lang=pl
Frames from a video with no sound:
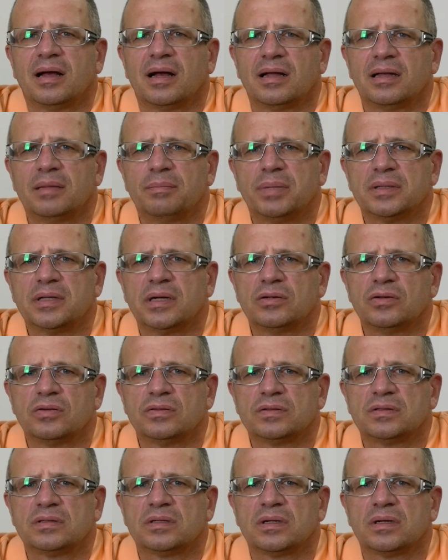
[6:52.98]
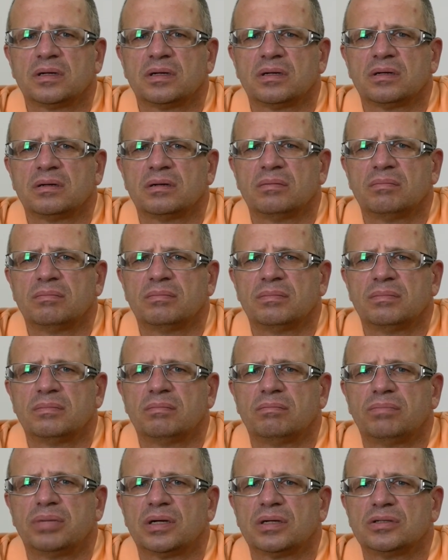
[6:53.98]
ale badająca
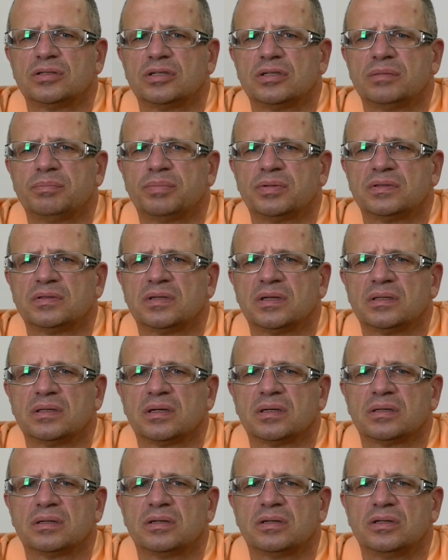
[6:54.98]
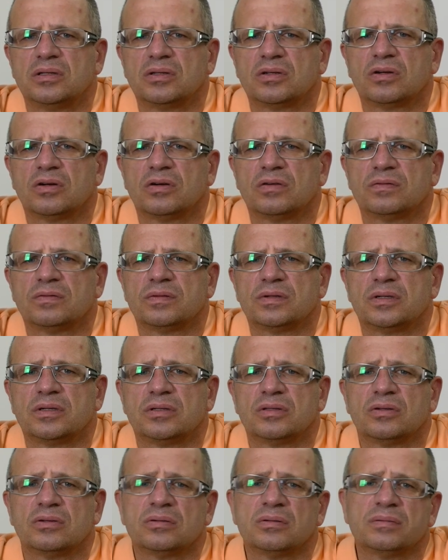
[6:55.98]
bardziej po cenach
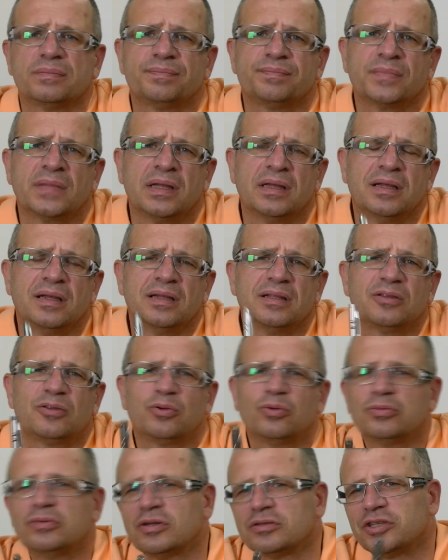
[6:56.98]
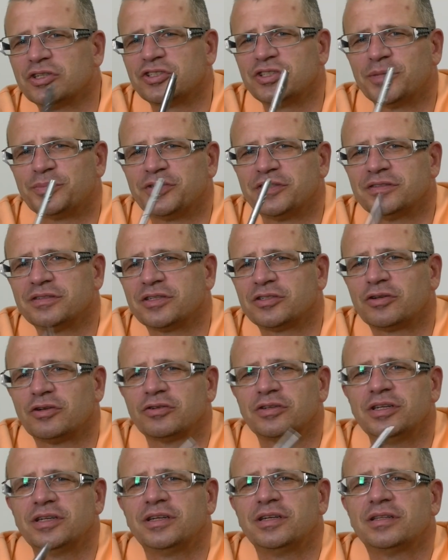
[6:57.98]
rynkowych. No, trudno też nie przyznać
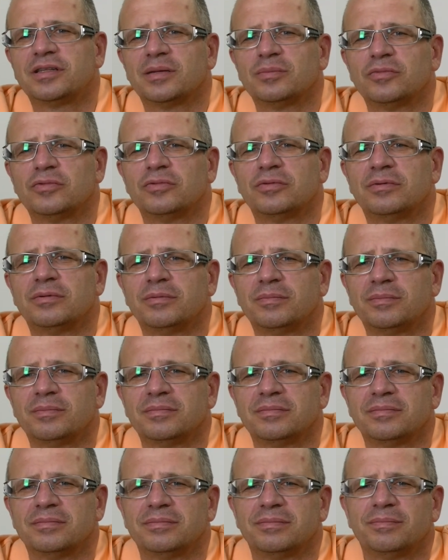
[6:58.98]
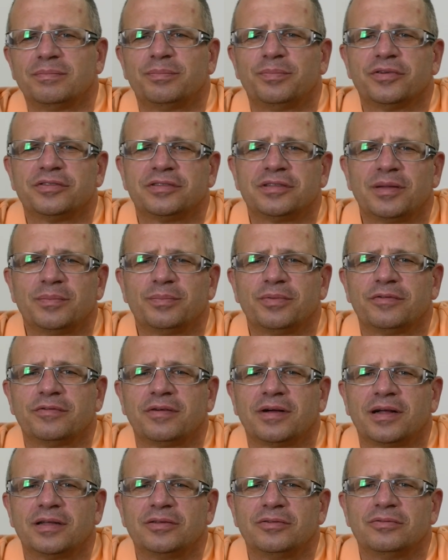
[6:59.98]
logiki temu
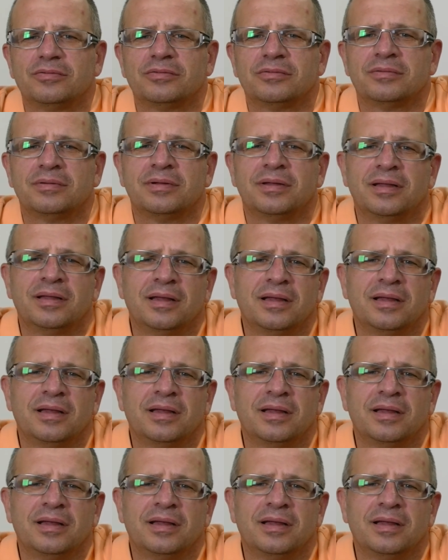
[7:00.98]
postępowaniu,